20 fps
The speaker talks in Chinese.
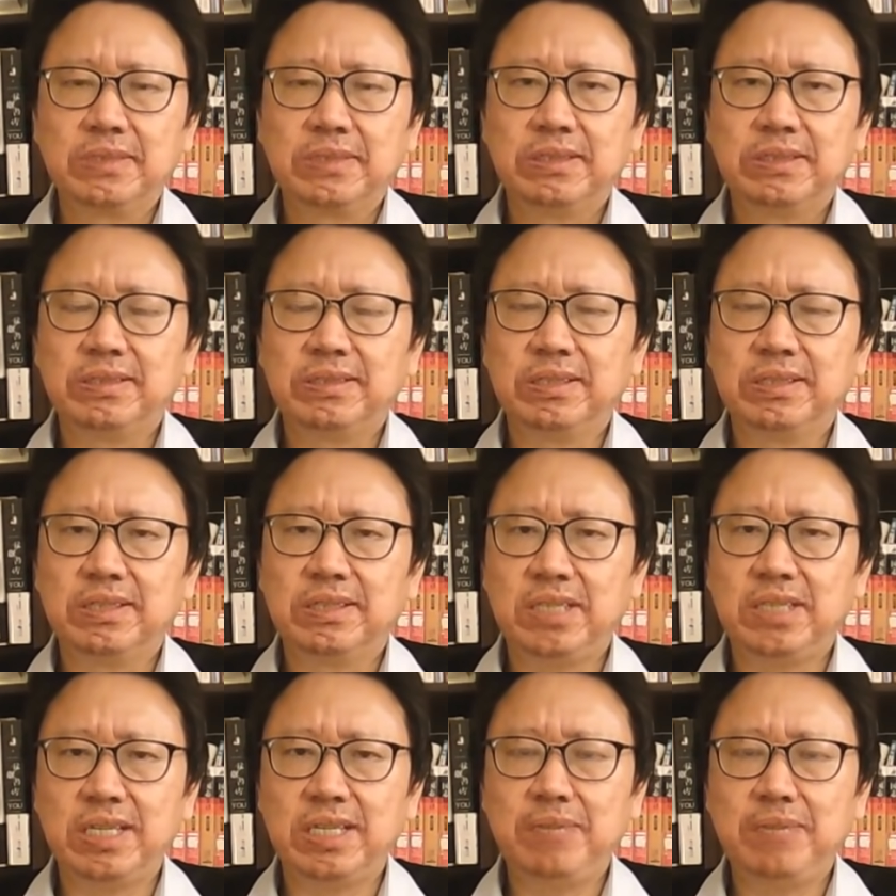是
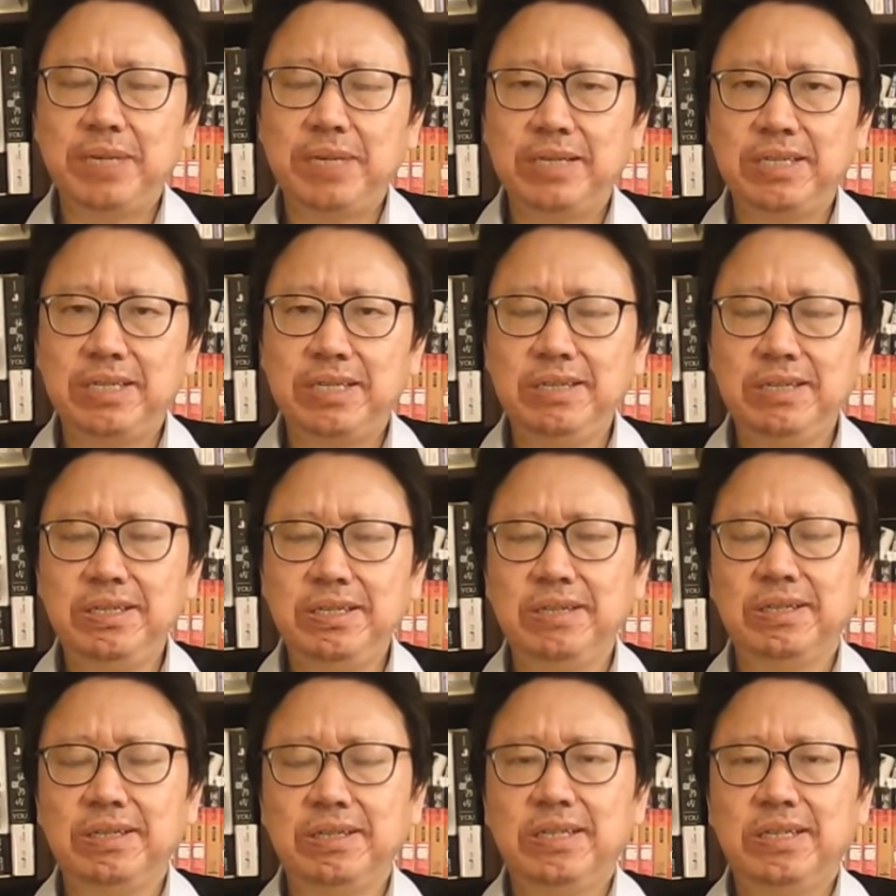习近平的亲
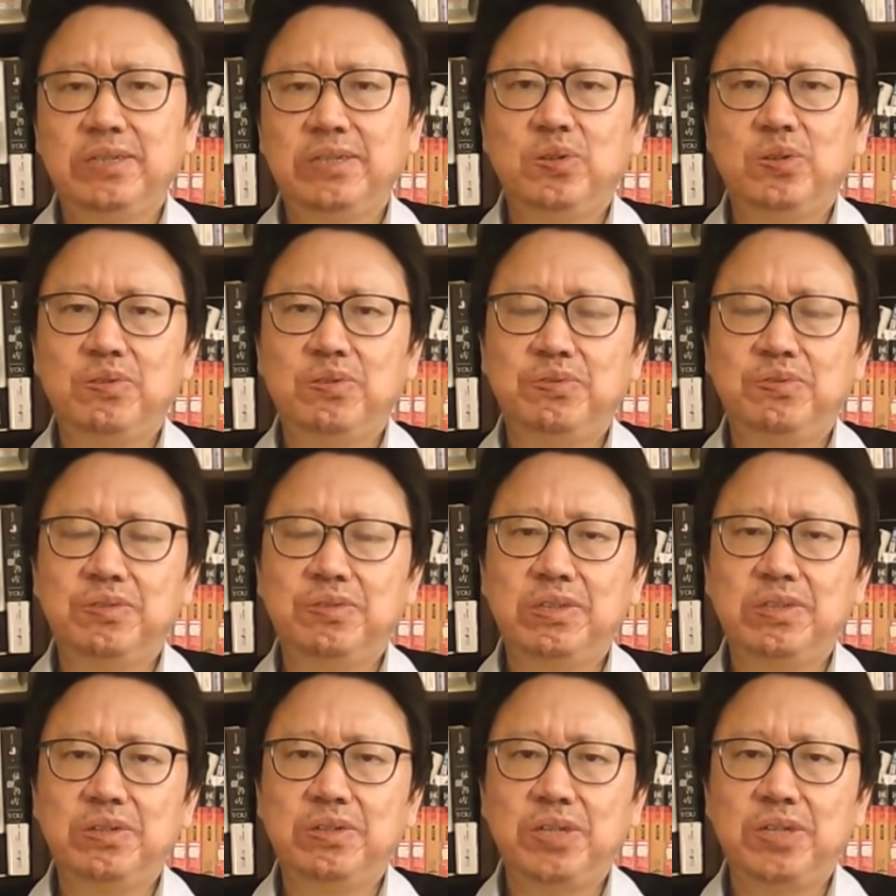信，从福
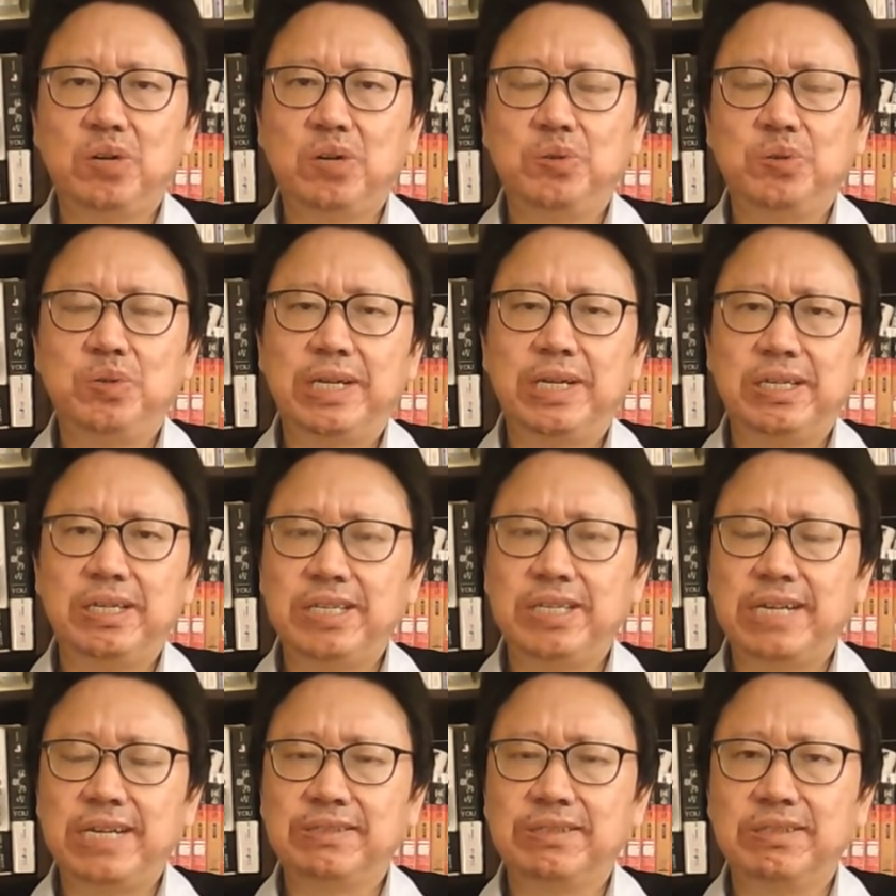州调过去的，
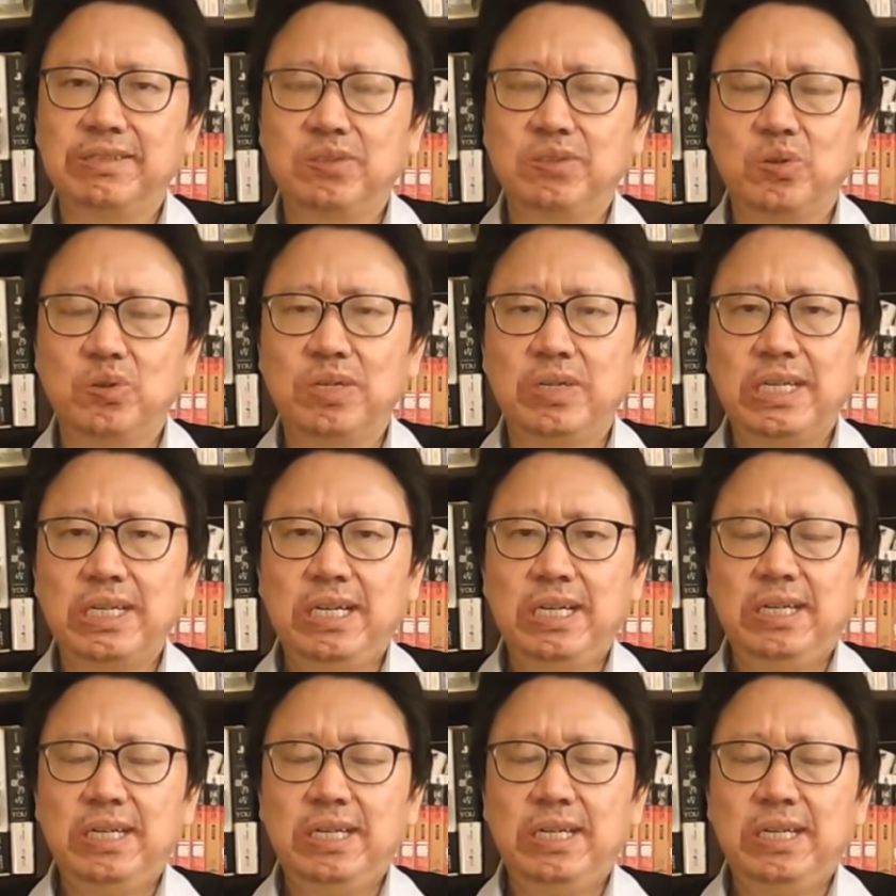以前是做。